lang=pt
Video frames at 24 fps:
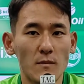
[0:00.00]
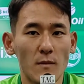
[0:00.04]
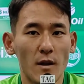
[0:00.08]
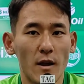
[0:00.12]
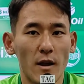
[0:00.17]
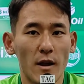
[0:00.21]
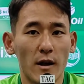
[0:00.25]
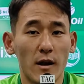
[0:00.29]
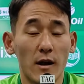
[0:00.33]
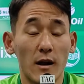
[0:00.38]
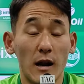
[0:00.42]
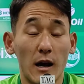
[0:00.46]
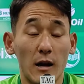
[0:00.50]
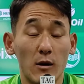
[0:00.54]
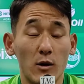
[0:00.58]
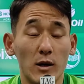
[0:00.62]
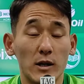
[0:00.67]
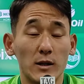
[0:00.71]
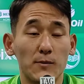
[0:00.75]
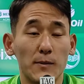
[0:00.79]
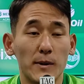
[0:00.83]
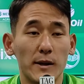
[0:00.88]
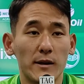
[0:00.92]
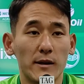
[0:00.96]
é, claro,
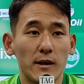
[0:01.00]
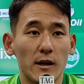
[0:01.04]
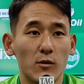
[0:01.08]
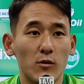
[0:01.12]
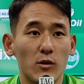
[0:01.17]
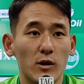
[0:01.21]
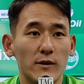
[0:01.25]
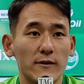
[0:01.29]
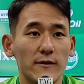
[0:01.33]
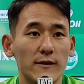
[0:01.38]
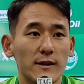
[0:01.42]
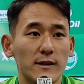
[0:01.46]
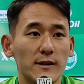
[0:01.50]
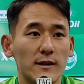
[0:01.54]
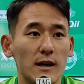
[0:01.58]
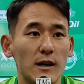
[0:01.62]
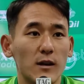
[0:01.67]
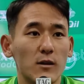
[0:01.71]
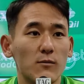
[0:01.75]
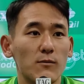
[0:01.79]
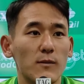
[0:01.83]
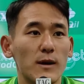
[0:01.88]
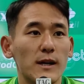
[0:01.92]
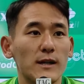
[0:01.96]
respeitando o
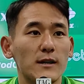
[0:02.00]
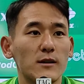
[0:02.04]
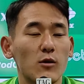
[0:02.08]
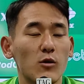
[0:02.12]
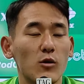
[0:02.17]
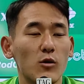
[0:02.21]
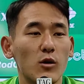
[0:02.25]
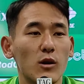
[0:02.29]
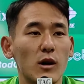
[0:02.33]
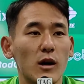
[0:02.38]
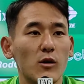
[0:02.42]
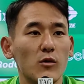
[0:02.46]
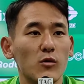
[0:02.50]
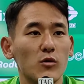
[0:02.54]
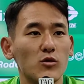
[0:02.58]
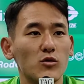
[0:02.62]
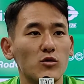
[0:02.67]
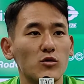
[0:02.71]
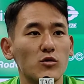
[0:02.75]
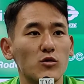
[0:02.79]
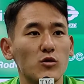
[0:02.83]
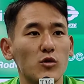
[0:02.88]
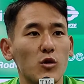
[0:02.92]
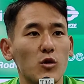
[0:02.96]
adversário, mas colocar o
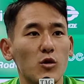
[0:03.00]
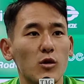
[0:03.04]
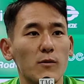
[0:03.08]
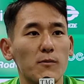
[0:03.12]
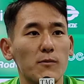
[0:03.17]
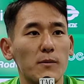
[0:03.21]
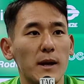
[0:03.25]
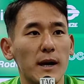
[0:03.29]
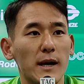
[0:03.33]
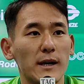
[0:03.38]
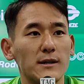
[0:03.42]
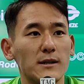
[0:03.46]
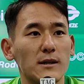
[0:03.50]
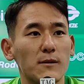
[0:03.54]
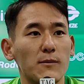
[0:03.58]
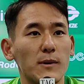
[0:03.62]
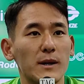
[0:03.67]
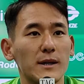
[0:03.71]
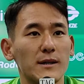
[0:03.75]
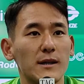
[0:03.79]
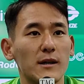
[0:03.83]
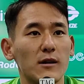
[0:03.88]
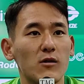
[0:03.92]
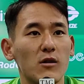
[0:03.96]
nosso jogo em prática
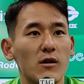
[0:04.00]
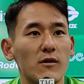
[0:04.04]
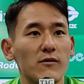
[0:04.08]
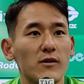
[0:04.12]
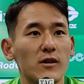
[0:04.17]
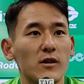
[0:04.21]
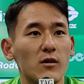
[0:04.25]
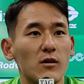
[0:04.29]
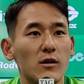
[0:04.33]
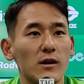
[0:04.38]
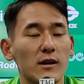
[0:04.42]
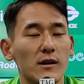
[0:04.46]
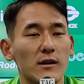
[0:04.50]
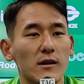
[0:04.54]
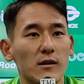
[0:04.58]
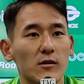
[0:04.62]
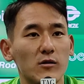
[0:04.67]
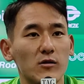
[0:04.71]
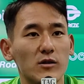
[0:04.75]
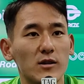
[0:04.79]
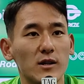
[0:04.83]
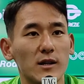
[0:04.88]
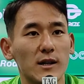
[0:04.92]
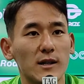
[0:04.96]
para sair com a vitória
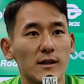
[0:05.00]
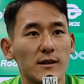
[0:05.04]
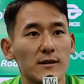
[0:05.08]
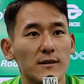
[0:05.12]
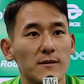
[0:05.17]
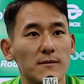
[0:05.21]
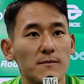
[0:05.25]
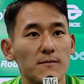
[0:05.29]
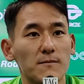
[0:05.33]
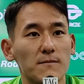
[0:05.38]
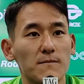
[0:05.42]
dentro de casa.